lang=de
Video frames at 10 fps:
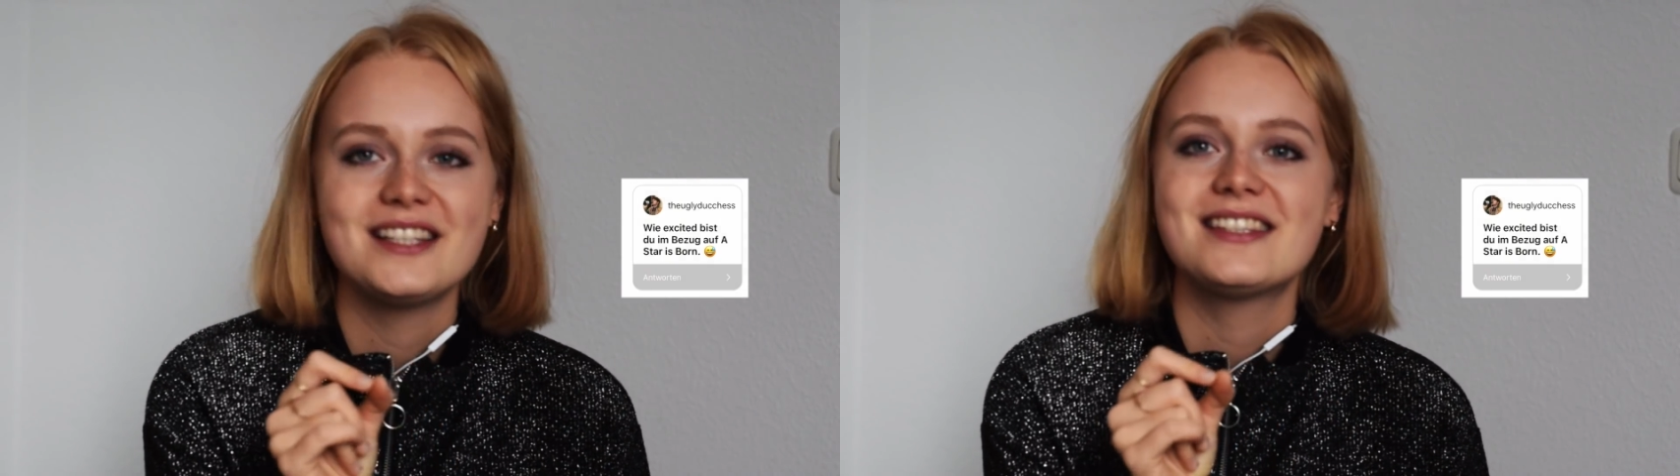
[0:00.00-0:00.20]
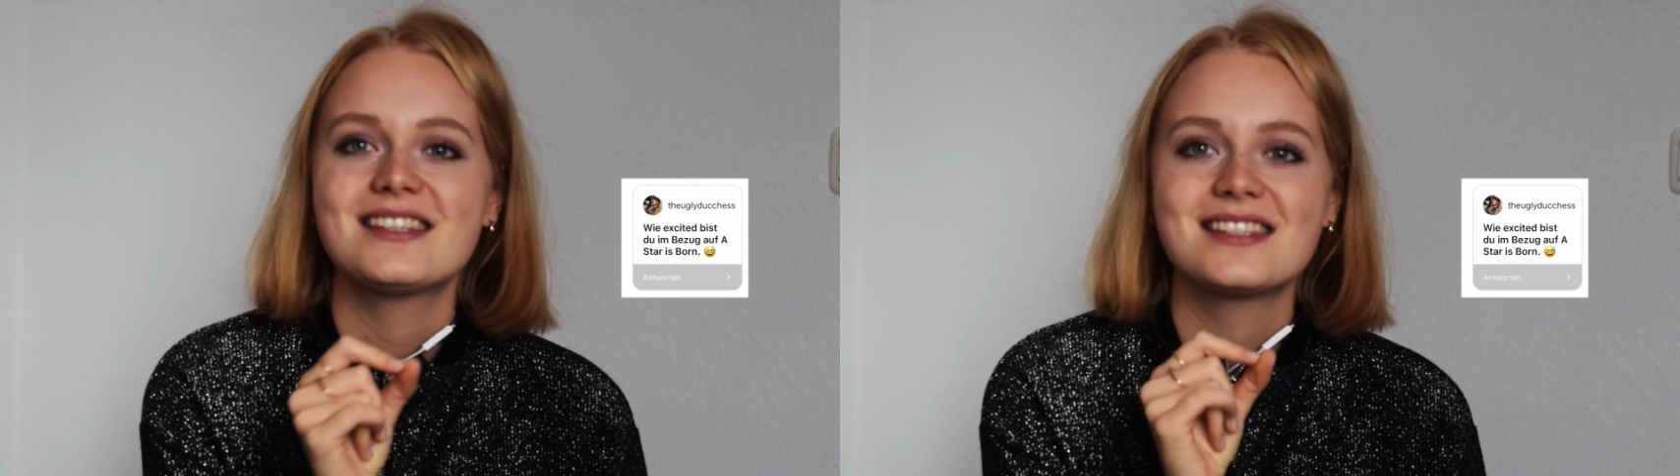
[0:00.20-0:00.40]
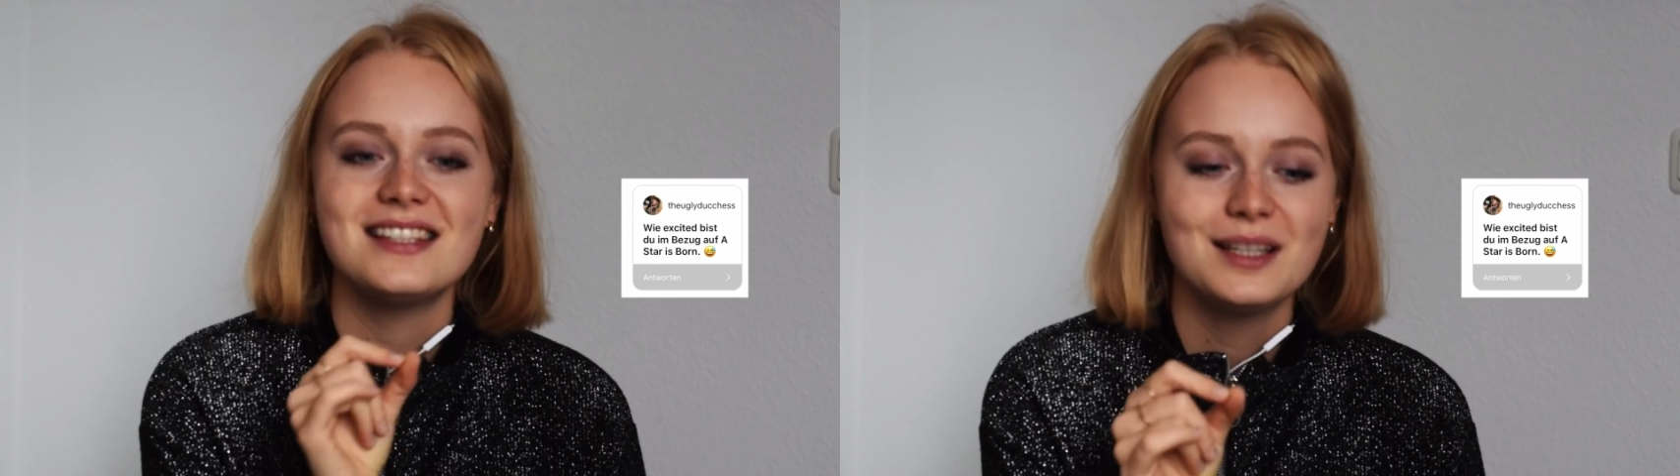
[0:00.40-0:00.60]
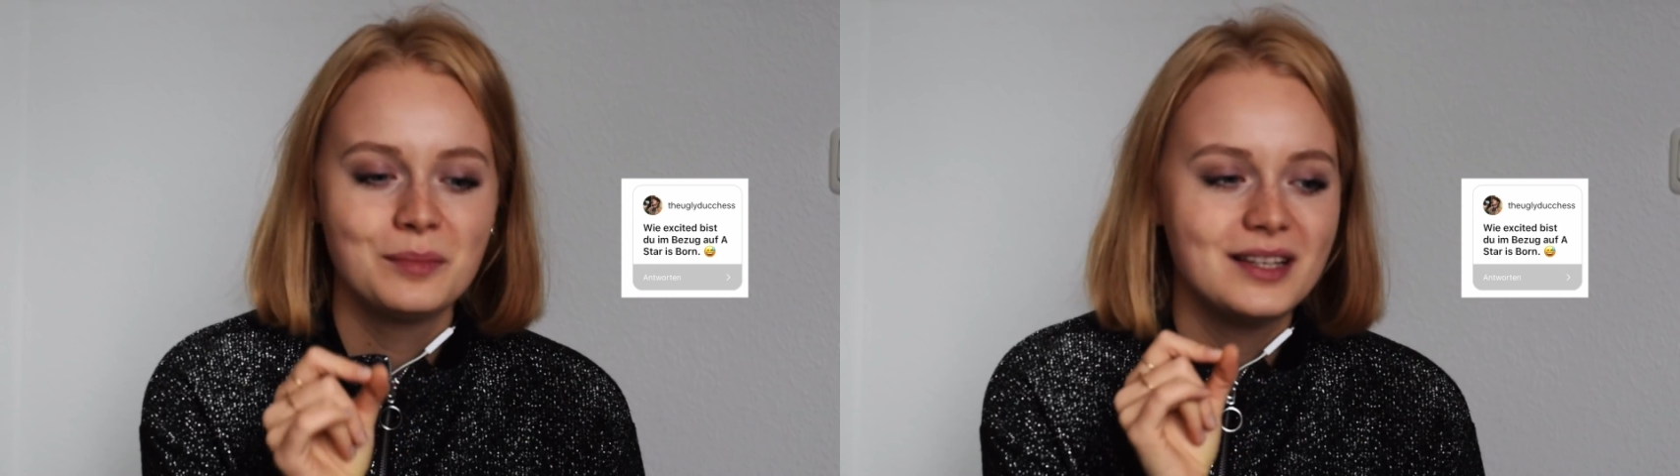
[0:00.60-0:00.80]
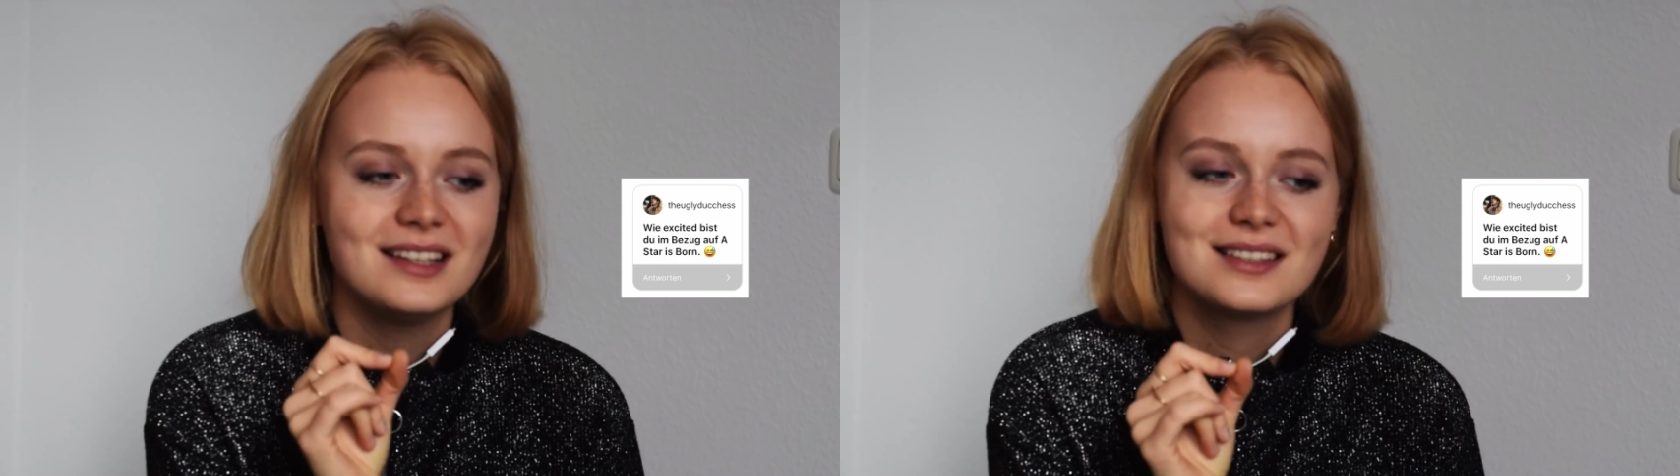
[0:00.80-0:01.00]
diese
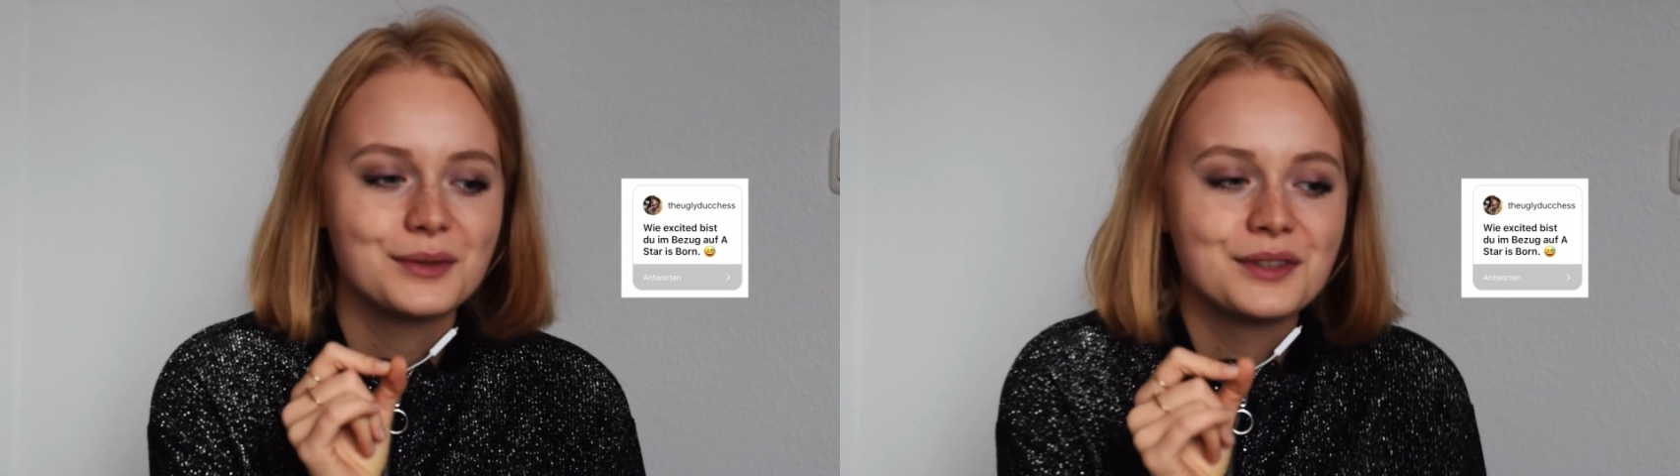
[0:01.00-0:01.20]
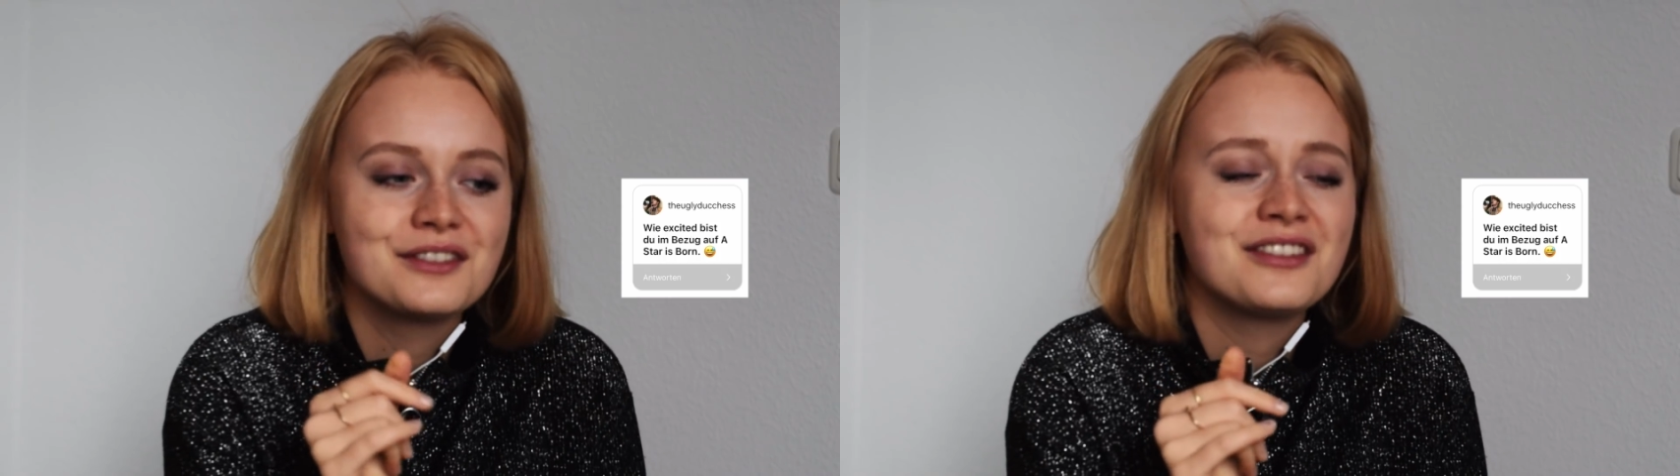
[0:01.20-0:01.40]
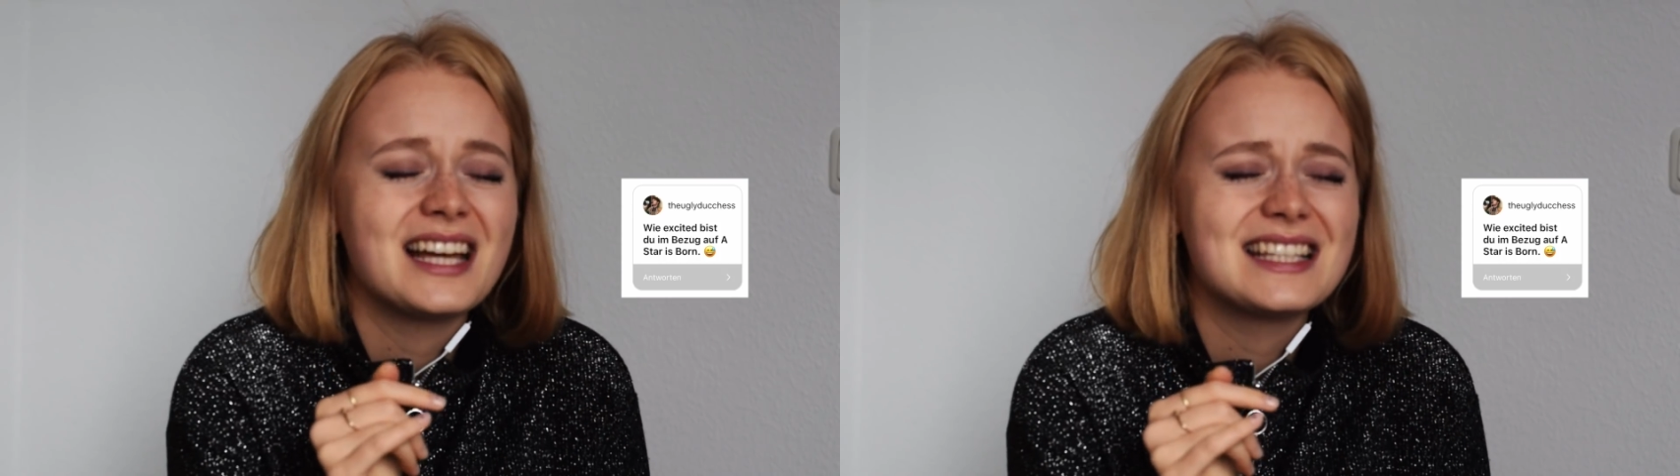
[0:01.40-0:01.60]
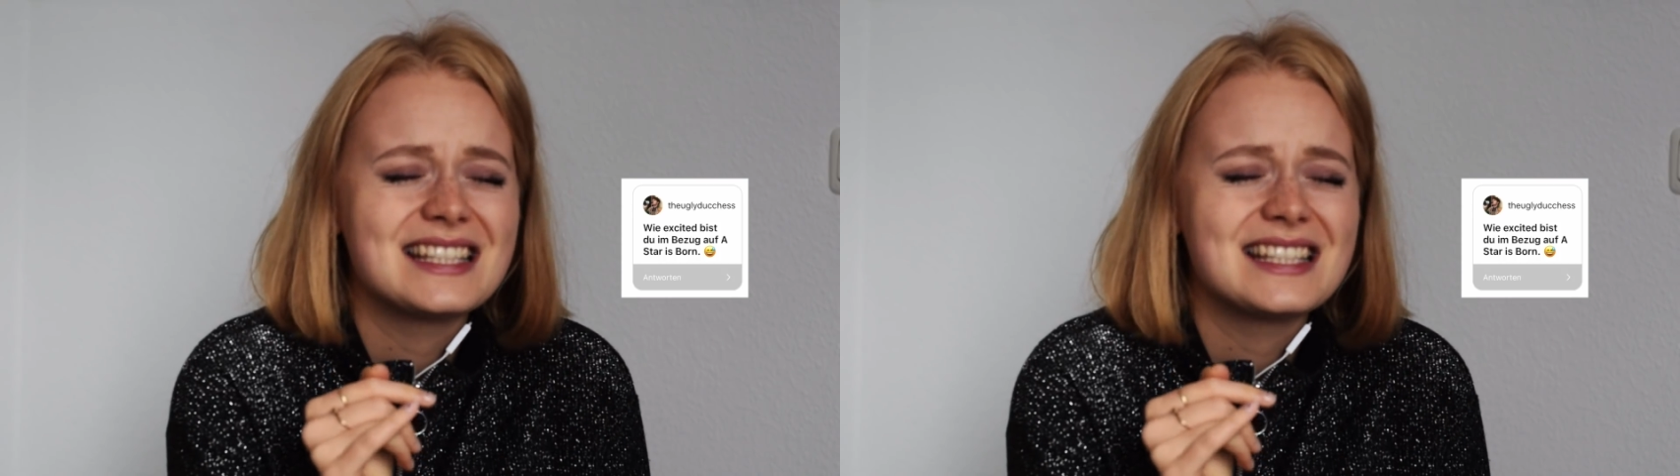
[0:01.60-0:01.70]
Sneak Peeks ungefähr